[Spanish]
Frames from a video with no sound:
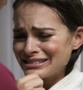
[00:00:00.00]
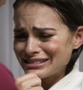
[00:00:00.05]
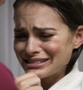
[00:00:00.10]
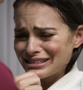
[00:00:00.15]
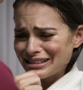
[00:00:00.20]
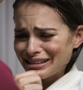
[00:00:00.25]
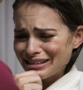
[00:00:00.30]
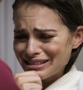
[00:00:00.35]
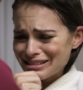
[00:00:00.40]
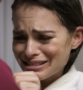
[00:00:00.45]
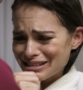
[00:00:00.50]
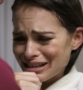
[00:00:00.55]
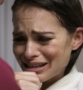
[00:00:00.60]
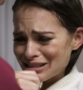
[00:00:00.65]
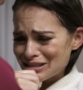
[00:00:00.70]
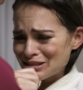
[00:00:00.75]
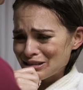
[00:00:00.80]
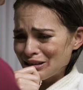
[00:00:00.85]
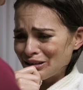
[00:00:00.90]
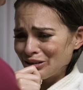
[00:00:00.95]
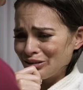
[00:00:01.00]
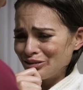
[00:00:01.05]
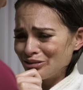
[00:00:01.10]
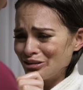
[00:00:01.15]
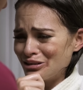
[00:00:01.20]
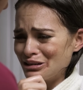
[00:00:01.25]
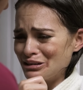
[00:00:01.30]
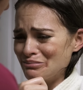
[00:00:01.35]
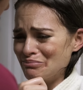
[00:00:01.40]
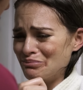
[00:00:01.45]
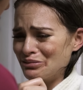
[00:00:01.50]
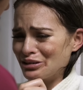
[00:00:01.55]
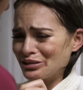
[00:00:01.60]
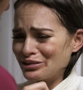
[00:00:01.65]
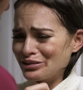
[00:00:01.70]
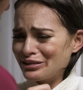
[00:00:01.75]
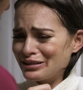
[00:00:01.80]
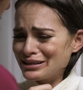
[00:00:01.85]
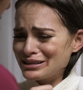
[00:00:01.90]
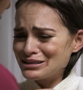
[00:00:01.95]
ese desgraciado no le
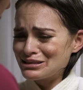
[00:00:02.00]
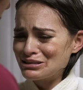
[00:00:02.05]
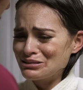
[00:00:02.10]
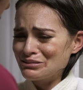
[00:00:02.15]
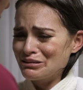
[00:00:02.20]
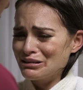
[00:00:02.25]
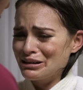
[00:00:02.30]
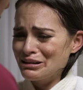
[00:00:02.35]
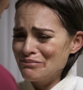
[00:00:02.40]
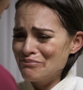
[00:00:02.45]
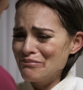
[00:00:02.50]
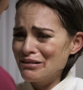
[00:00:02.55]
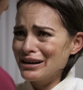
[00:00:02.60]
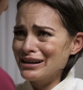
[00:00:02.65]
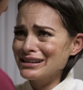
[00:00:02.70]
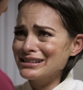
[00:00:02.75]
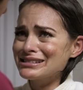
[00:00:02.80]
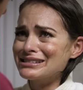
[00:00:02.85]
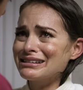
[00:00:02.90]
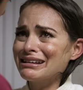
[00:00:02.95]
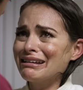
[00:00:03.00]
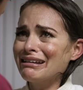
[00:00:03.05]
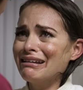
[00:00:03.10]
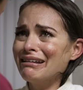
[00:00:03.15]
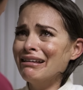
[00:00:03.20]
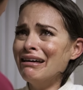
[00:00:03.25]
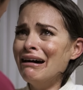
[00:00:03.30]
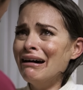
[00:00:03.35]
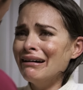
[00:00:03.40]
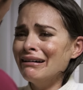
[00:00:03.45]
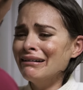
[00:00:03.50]
importó que estuviera embarazada.